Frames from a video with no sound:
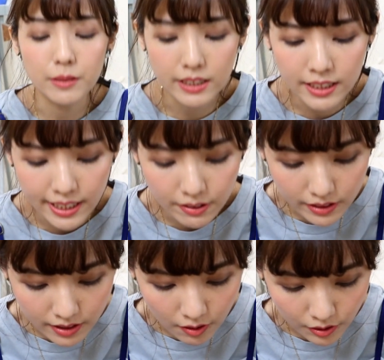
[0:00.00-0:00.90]
我今天要
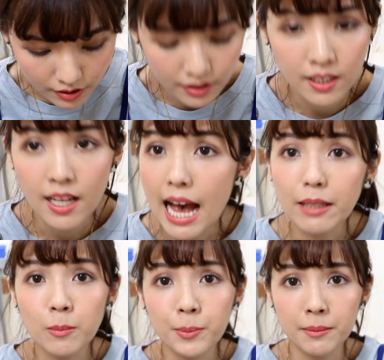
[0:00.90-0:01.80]
介绍的爱
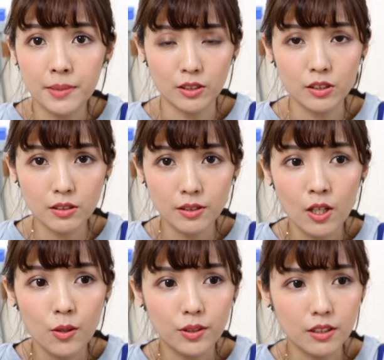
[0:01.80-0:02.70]
用品嘛，是
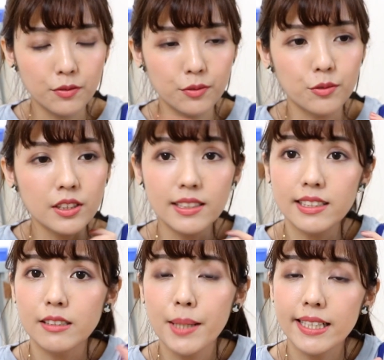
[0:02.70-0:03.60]
我的服
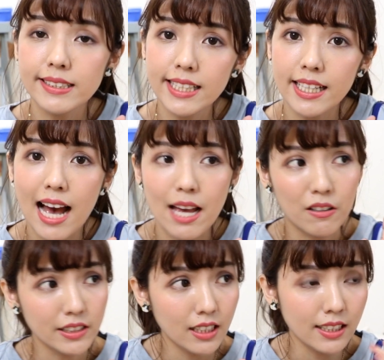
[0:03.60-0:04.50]
饰配件，还有
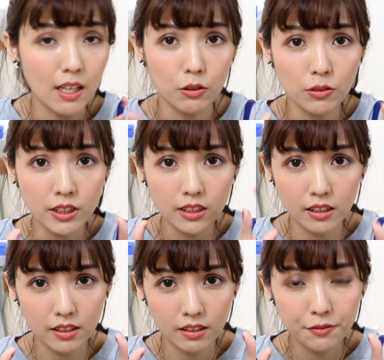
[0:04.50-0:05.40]
一些小东西的
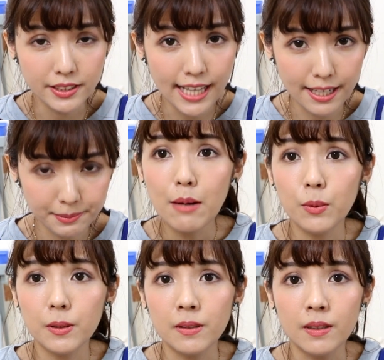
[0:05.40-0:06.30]
分享。那
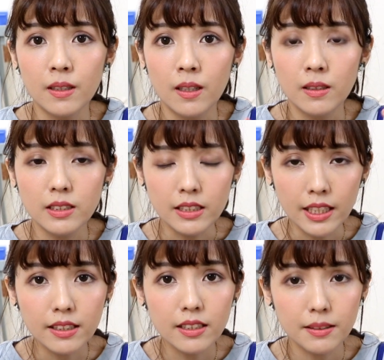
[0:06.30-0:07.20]
我的今
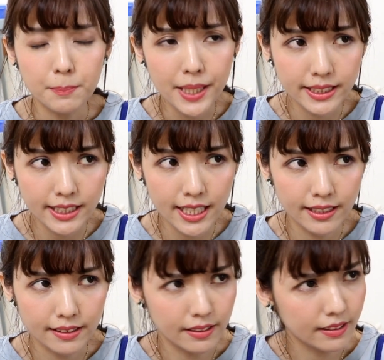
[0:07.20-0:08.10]
天的配件，
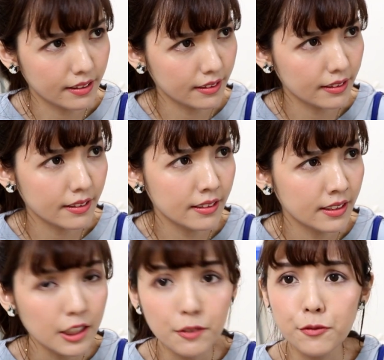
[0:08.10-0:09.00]
嗯，
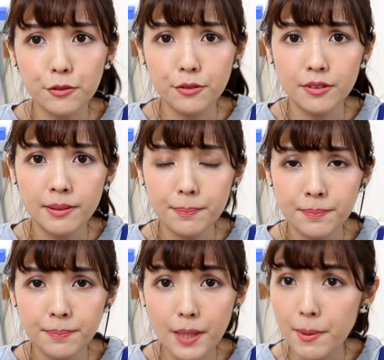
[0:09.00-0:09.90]
衣服、
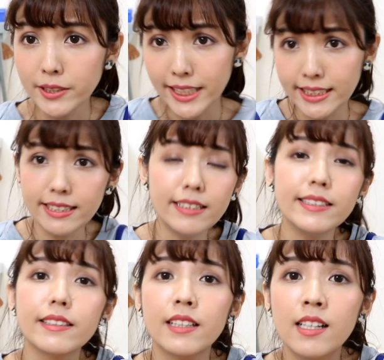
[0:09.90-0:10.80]
包包、鞋子等
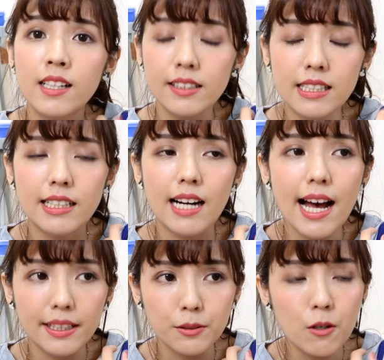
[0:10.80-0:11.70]
等的
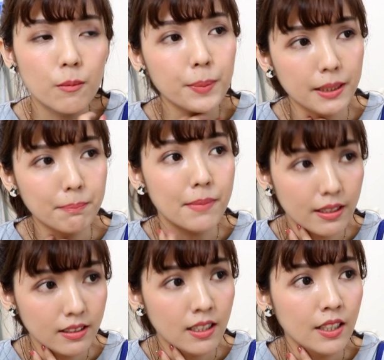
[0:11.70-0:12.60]
爱用品们，
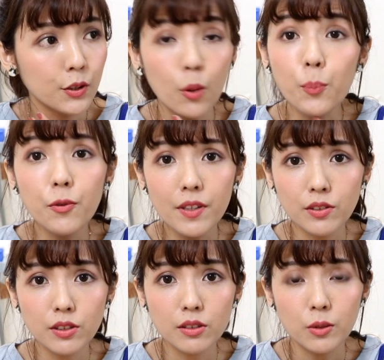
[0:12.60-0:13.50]
有部分
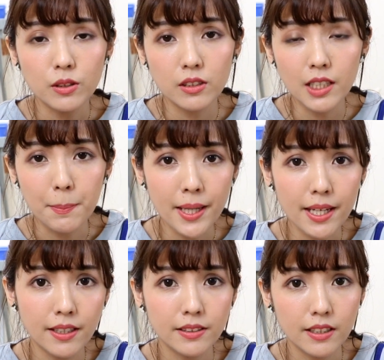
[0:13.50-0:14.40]
是我之前配
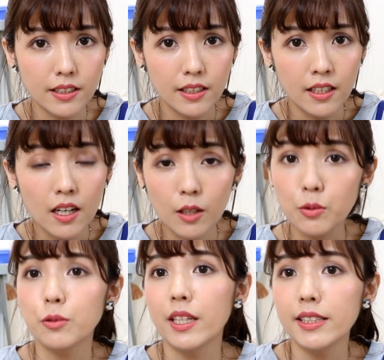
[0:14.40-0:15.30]
合的合
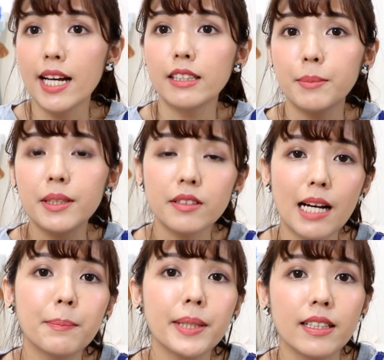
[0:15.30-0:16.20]
作穿搭里面的
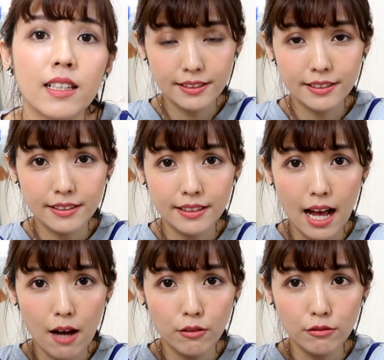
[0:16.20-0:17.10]
商品。
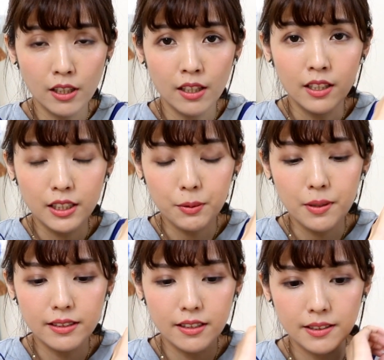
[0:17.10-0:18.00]
好，因
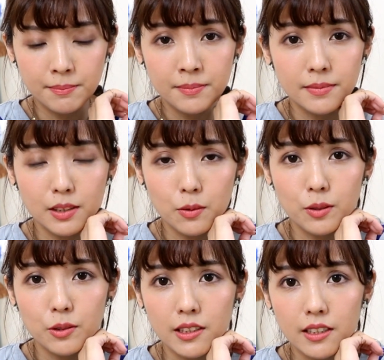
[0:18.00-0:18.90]
为呢，嗯，我
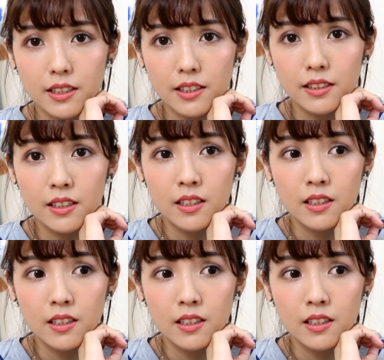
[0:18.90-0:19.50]
觉得